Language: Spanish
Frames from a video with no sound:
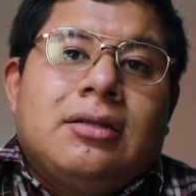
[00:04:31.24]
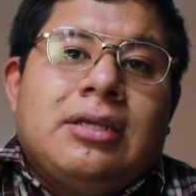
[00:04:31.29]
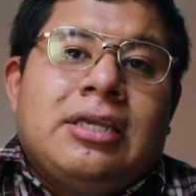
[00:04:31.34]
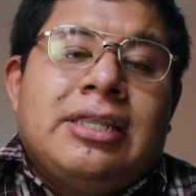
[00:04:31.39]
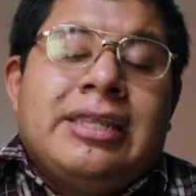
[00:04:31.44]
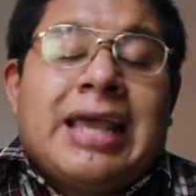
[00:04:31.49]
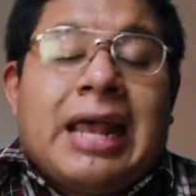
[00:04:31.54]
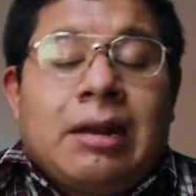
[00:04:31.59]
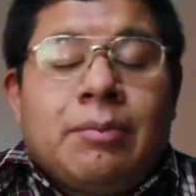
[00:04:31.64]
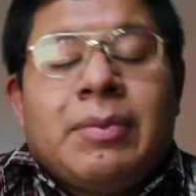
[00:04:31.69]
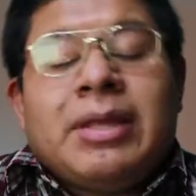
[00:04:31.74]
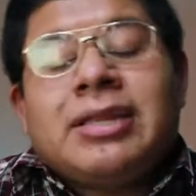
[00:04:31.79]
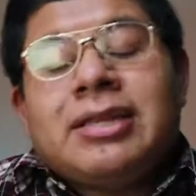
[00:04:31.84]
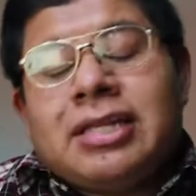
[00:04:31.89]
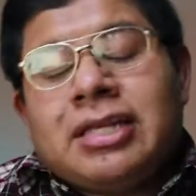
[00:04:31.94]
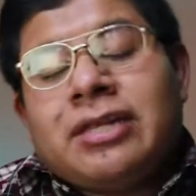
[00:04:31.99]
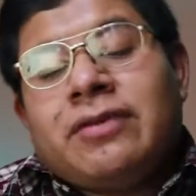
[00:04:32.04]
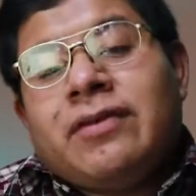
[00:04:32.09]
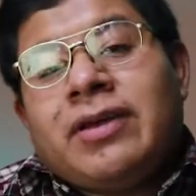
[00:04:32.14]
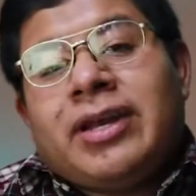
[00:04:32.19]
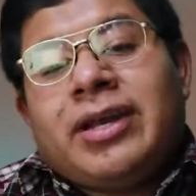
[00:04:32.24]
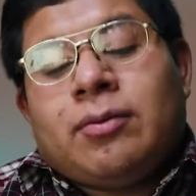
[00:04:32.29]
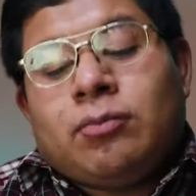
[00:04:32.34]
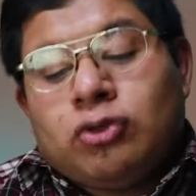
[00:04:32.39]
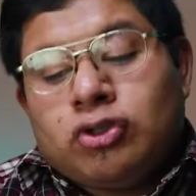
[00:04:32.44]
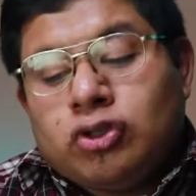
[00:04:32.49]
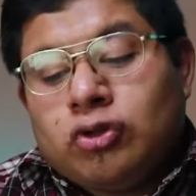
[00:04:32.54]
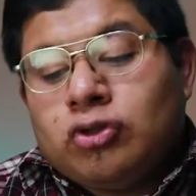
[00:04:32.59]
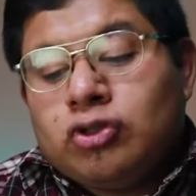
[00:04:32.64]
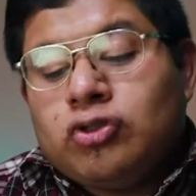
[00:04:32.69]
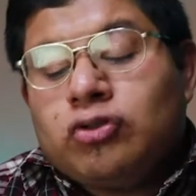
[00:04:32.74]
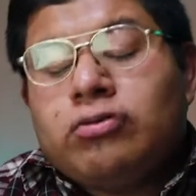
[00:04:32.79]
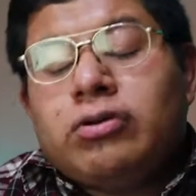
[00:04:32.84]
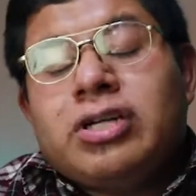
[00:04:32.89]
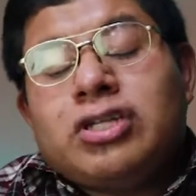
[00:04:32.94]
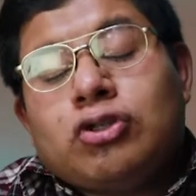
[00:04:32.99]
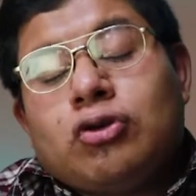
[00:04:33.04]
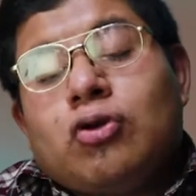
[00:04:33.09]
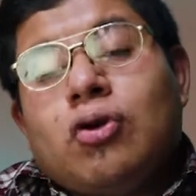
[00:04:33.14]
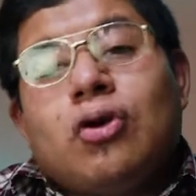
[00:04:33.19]
Idealmente deberíamos construir
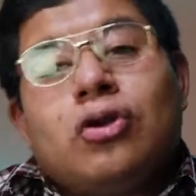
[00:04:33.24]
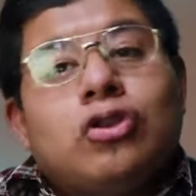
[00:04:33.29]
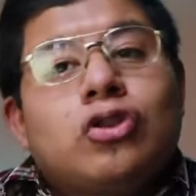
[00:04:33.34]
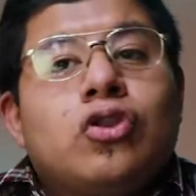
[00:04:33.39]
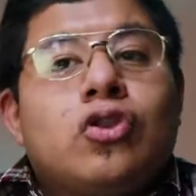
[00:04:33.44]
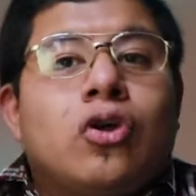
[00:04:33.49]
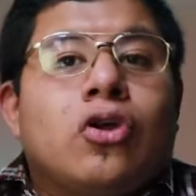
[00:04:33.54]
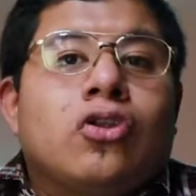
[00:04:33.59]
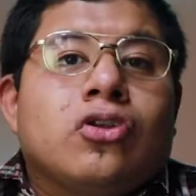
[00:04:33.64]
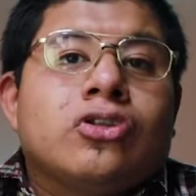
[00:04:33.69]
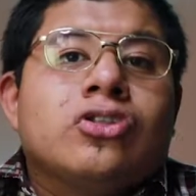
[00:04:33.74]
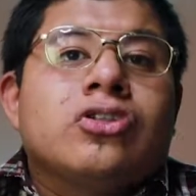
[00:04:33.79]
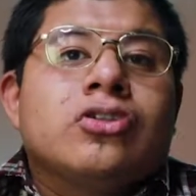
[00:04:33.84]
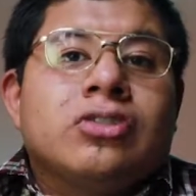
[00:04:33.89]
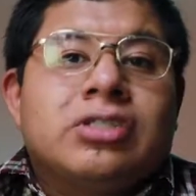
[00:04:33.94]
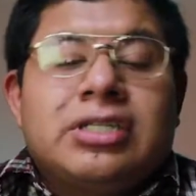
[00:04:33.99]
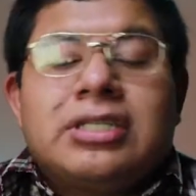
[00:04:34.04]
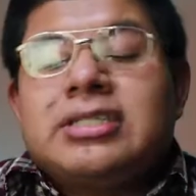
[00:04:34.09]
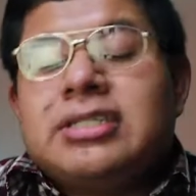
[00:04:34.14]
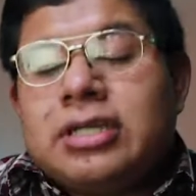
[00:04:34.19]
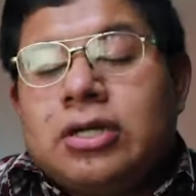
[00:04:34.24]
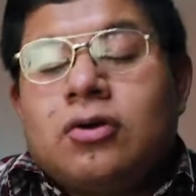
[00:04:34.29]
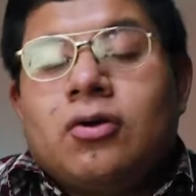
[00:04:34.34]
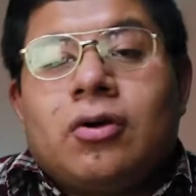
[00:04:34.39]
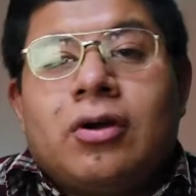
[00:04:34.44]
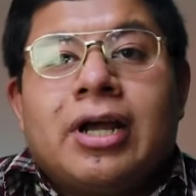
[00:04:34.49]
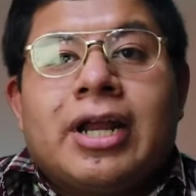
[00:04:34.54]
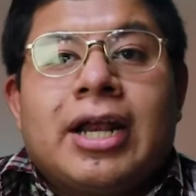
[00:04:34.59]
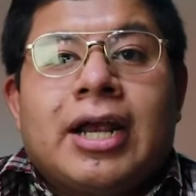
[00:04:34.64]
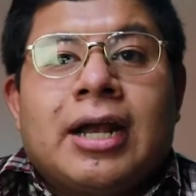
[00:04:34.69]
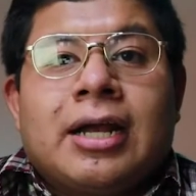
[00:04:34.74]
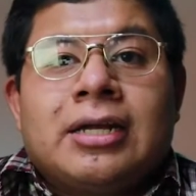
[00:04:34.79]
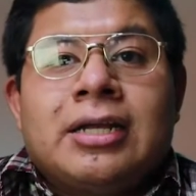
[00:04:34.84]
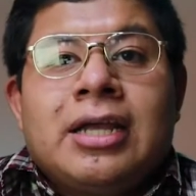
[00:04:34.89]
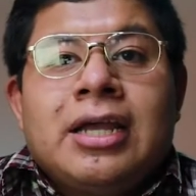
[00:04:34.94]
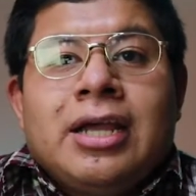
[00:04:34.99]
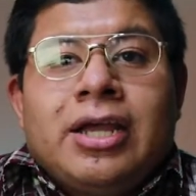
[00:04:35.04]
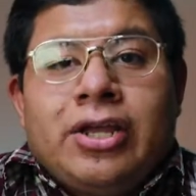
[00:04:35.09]
eso con todos los que se congregan.